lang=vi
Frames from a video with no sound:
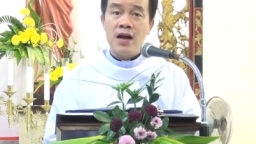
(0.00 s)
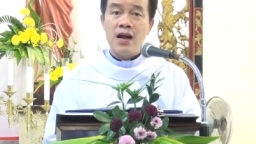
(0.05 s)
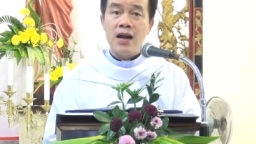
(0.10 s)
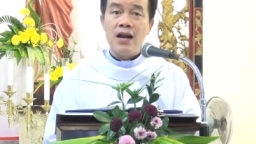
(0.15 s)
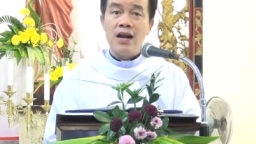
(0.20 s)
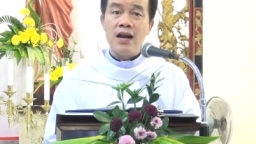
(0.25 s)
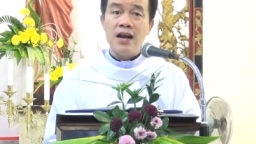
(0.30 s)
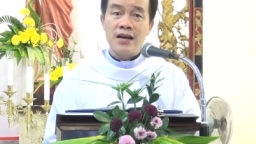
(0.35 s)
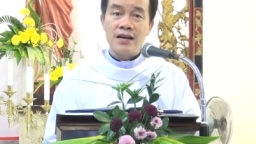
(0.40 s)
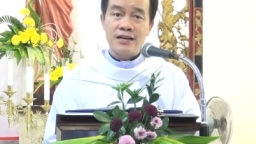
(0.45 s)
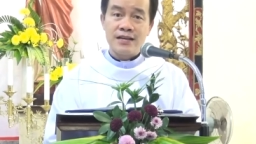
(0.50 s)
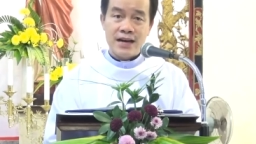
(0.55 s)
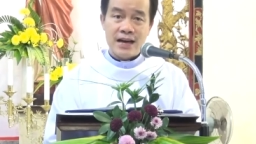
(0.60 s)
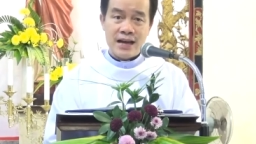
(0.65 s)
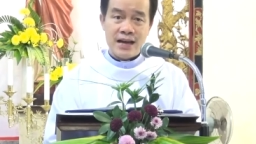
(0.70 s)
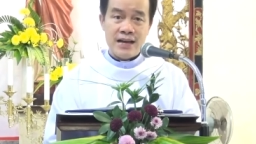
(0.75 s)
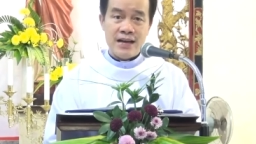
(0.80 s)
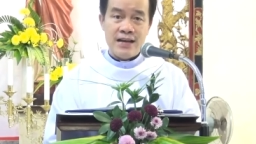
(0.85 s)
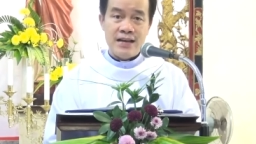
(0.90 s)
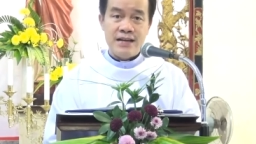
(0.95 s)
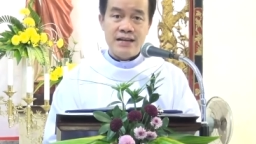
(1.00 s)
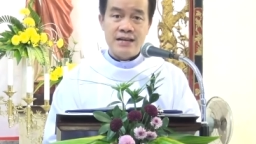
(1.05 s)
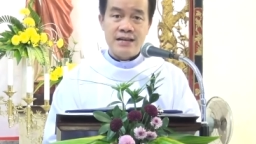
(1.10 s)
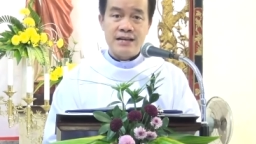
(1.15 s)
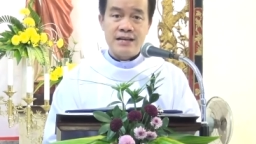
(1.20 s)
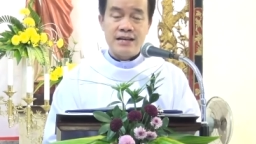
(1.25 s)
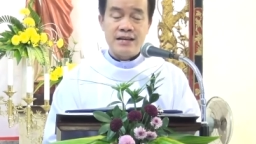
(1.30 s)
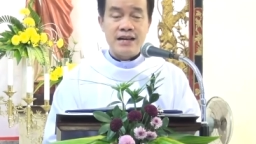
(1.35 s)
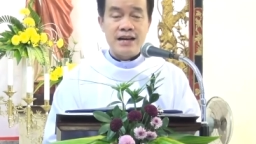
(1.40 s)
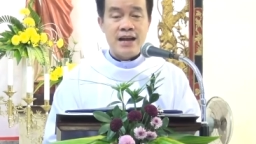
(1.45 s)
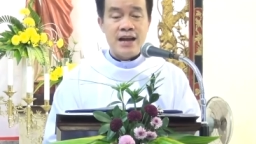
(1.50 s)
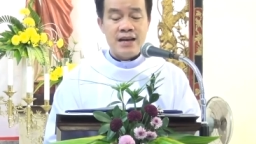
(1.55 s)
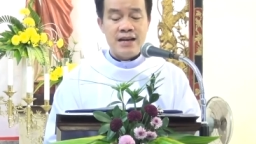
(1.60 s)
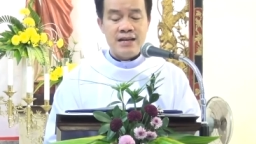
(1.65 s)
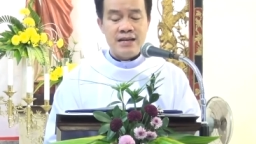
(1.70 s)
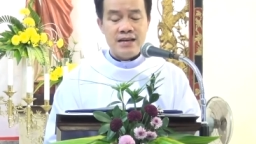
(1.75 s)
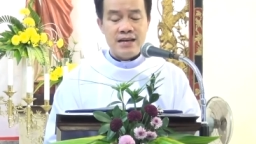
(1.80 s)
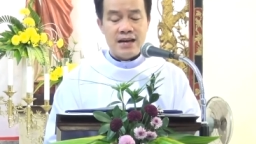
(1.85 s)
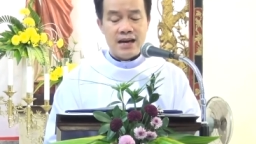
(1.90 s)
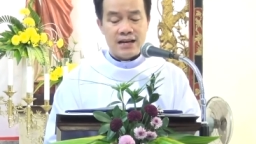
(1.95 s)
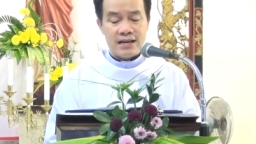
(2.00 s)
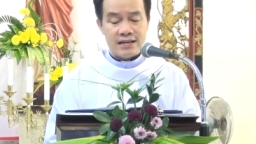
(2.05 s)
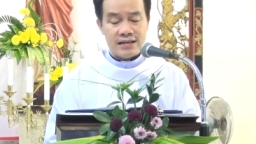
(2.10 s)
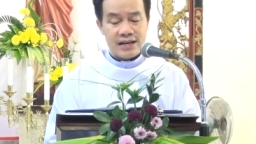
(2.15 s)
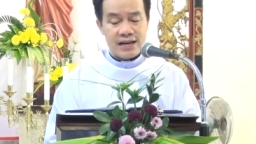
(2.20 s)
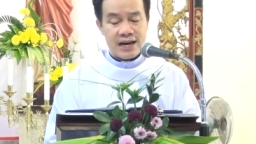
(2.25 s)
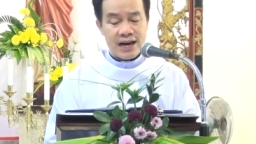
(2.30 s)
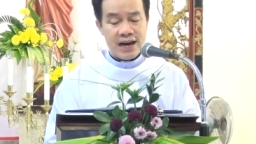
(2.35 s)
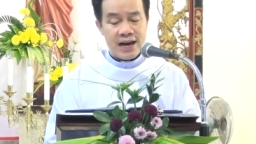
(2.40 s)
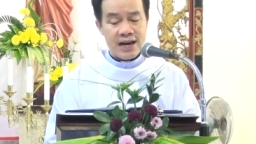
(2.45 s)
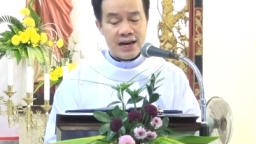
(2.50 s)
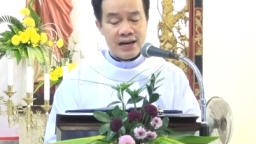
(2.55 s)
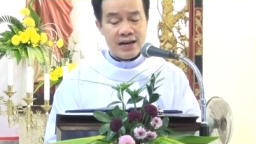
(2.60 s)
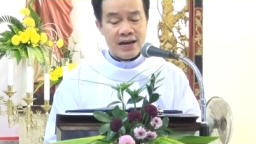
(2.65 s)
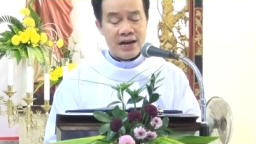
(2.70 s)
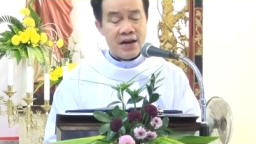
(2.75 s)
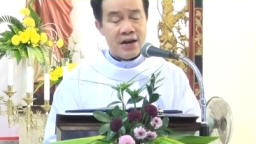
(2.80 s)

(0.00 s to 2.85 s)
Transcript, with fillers: lần này đến lần khác